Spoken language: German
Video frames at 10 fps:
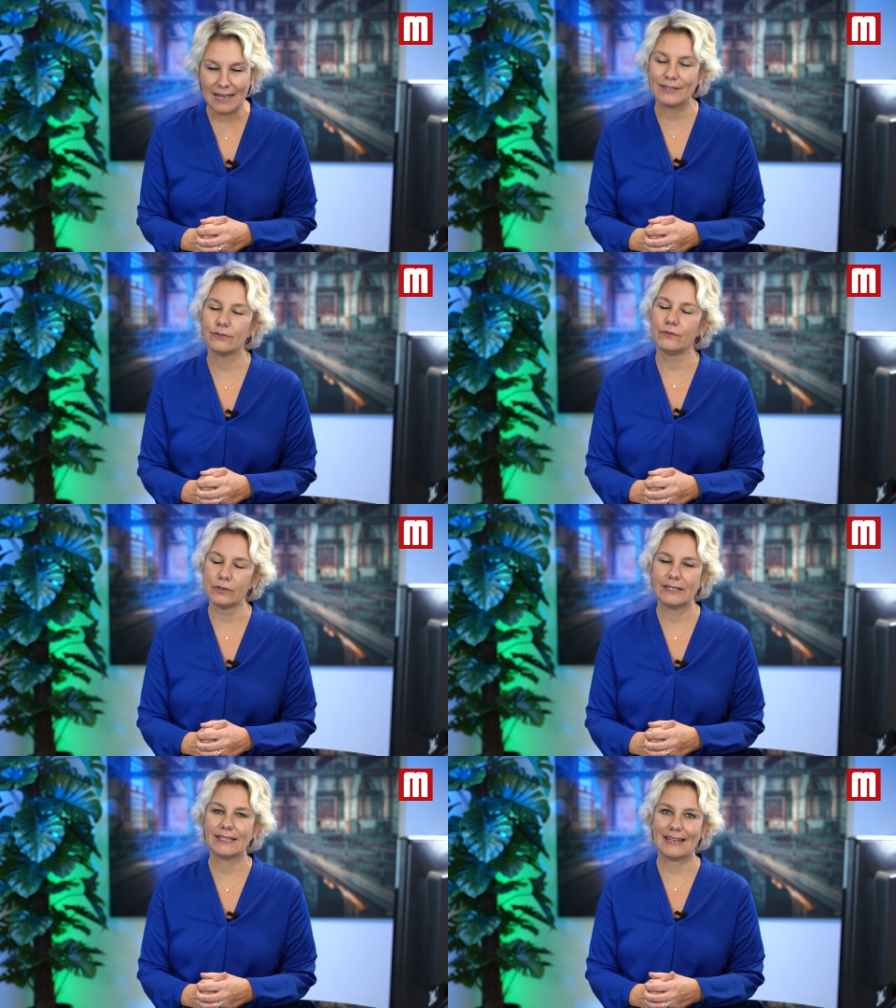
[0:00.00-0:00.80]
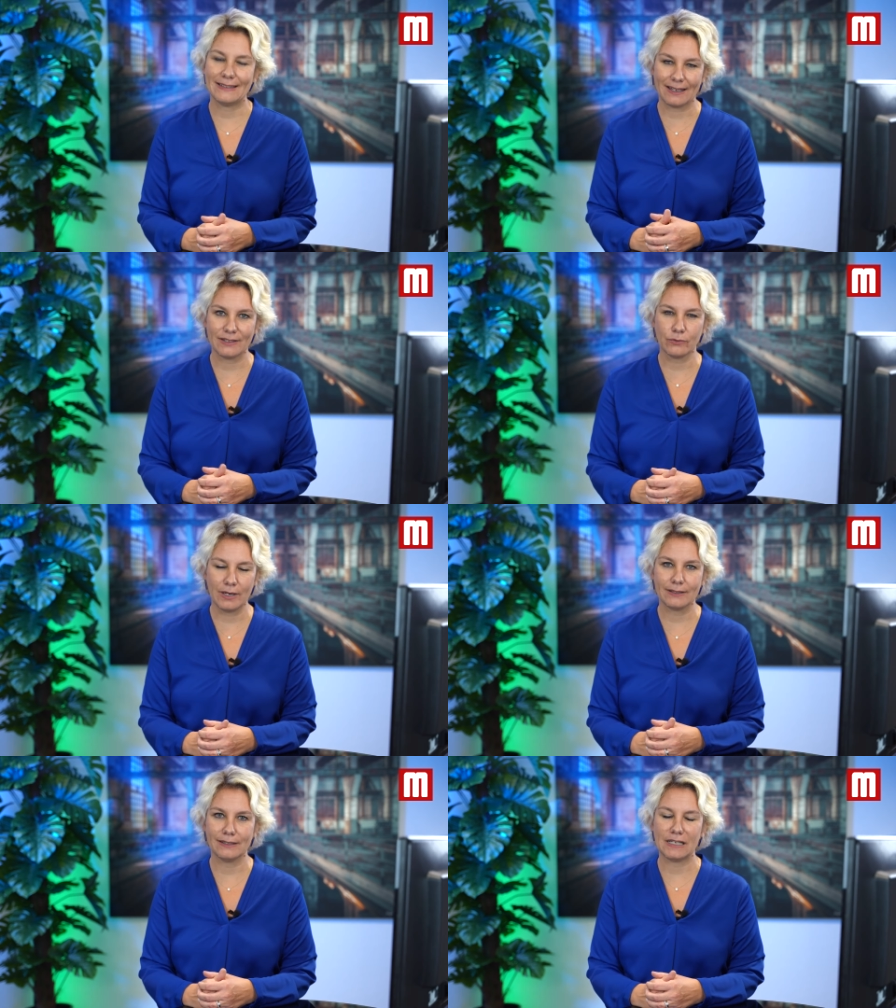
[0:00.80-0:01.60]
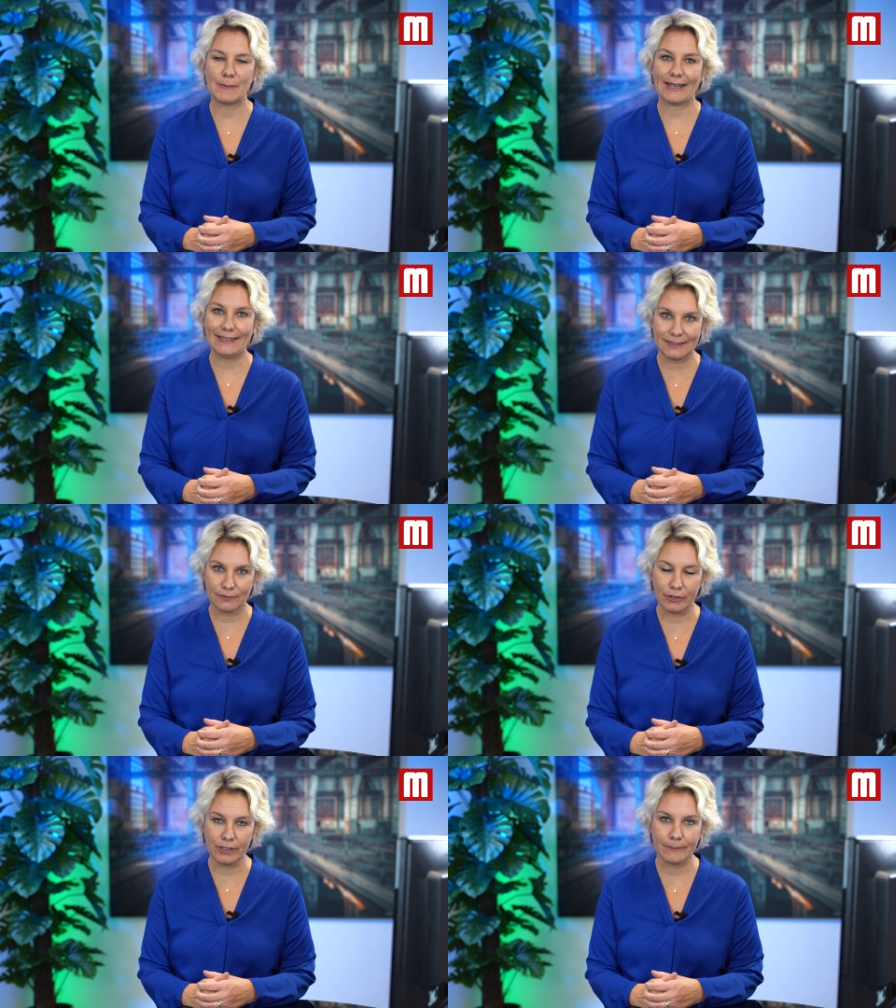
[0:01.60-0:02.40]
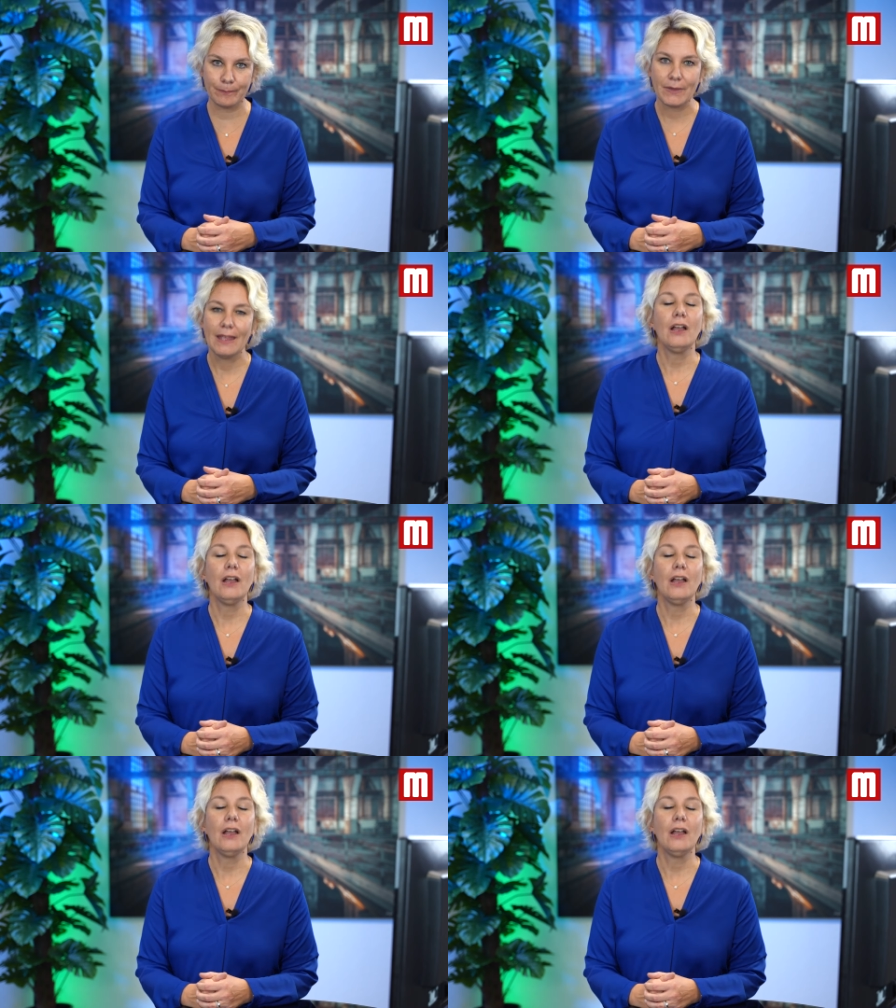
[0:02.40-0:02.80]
Also wirklich ganz, ganz unangenehme Rechtsfolgen